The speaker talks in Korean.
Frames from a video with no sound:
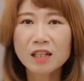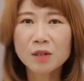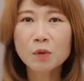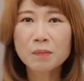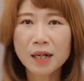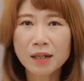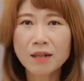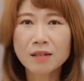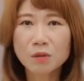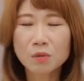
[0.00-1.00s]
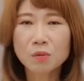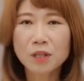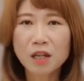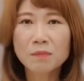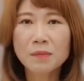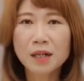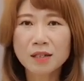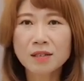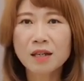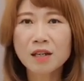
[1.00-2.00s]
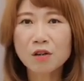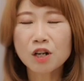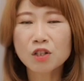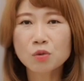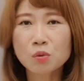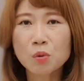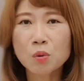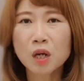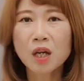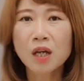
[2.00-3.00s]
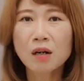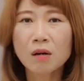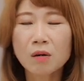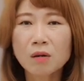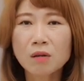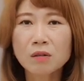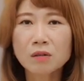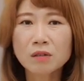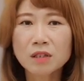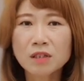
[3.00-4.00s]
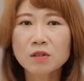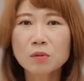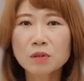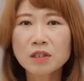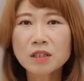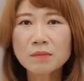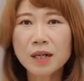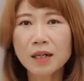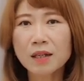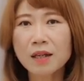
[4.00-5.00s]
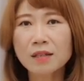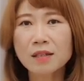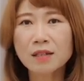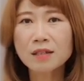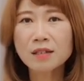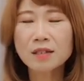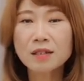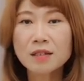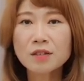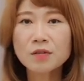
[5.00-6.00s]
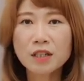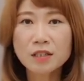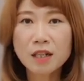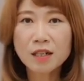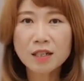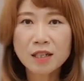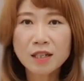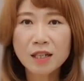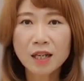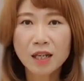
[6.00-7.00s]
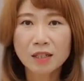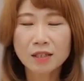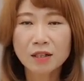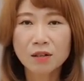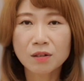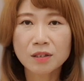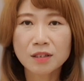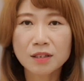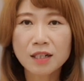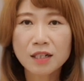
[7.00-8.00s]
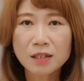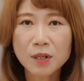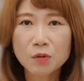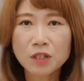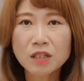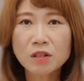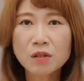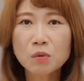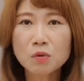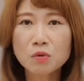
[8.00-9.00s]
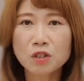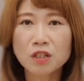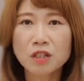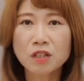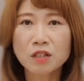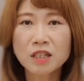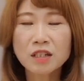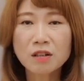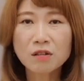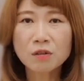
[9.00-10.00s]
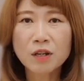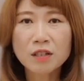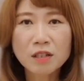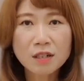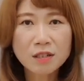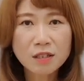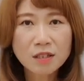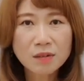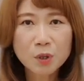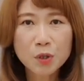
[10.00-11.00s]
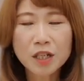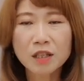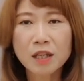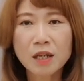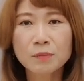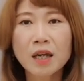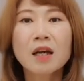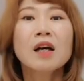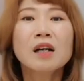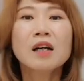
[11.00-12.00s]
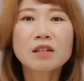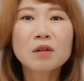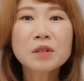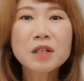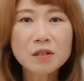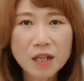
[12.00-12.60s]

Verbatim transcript: 일본 마켓이 또 대형 마켓이 생겨가지고 어, 그쪽 큰 마켓의 특징은 굉장히 그런 깔끔하고 신선도 유지를 신경을 굉장히 쓰는 편이기 때문에 그런 데서